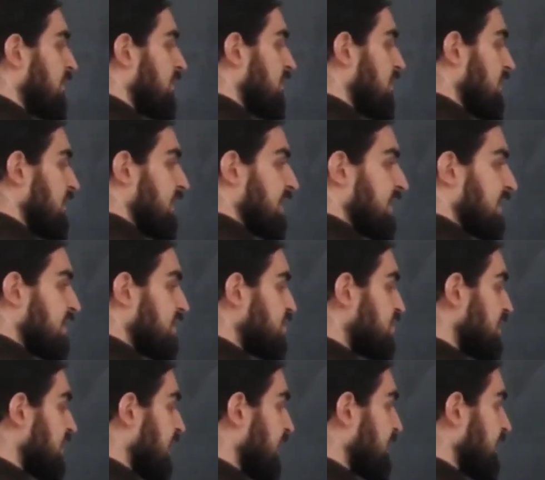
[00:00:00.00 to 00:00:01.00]
Ee,
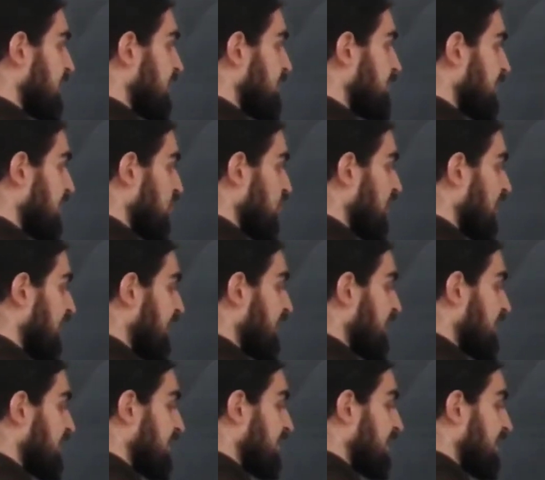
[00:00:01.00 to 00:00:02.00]
ikinci istediğimiz
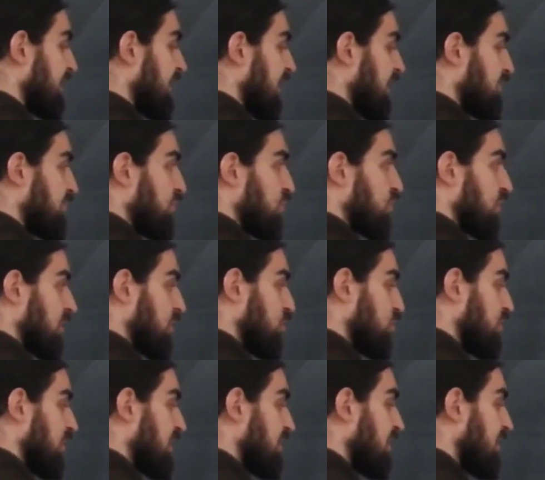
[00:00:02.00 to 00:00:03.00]
özellik de lineer
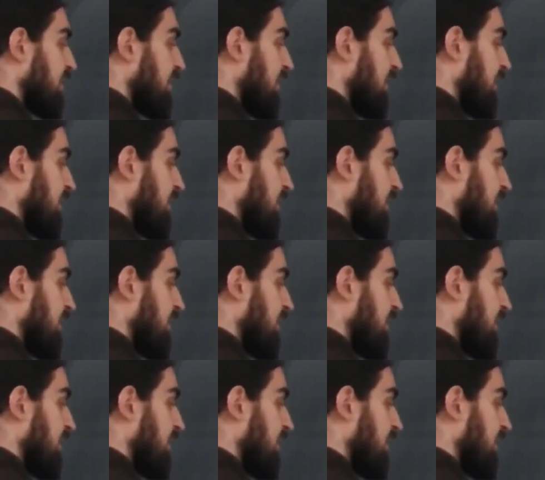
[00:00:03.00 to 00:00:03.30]
fonksiyonlardan